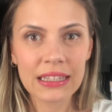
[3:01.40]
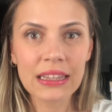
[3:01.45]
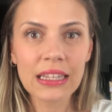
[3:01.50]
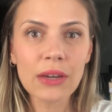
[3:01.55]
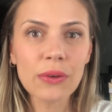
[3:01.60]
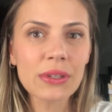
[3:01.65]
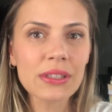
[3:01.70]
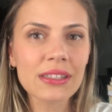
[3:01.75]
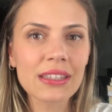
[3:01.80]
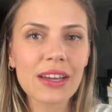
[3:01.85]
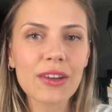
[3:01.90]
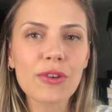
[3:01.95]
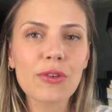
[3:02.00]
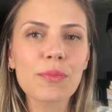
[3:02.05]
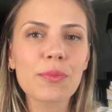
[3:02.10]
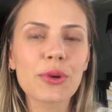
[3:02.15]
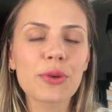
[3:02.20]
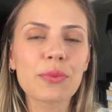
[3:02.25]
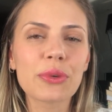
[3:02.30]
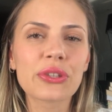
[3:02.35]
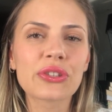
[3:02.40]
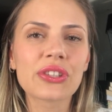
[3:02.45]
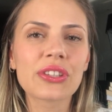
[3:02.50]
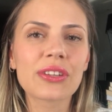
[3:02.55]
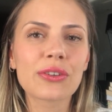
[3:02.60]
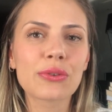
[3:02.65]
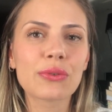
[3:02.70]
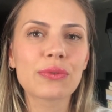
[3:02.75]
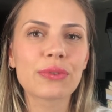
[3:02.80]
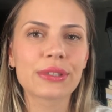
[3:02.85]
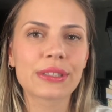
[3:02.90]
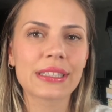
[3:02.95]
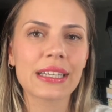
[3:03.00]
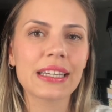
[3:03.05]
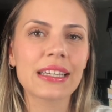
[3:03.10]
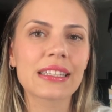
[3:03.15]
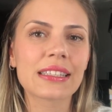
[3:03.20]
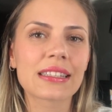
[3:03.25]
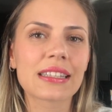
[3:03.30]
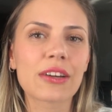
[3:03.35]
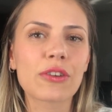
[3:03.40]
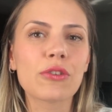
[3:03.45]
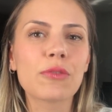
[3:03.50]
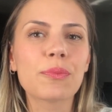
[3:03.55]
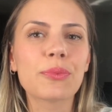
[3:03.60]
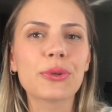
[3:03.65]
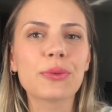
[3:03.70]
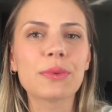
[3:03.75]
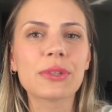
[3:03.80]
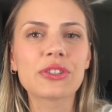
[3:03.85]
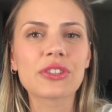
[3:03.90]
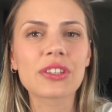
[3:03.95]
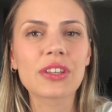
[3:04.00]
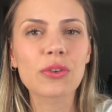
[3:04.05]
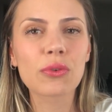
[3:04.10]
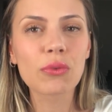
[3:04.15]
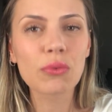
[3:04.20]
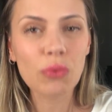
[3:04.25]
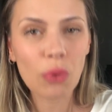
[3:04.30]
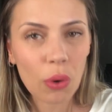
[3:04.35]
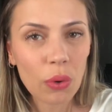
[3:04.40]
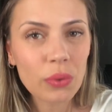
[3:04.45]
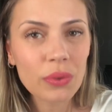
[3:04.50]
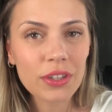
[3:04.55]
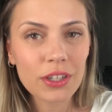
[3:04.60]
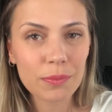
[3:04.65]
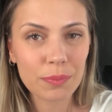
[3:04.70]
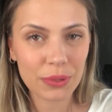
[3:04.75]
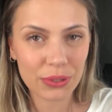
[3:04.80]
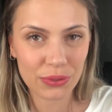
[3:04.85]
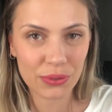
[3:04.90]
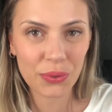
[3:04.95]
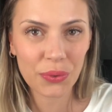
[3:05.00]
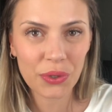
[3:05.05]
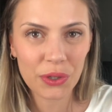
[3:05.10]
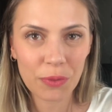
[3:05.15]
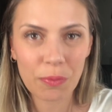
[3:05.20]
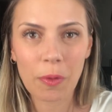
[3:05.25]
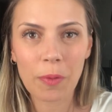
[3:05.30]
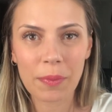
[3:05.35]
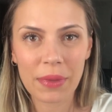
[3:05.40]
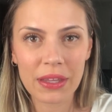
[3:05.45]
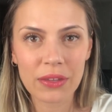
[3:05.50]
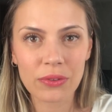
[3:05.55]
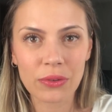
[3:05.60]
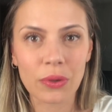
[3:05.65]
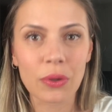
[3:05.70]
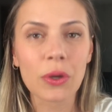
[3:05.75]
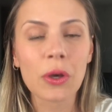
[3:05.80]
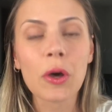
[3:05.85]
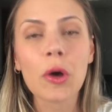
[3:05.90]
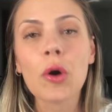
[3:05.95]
não está comprometida com você, que está comprometida com outra pessoa no momento,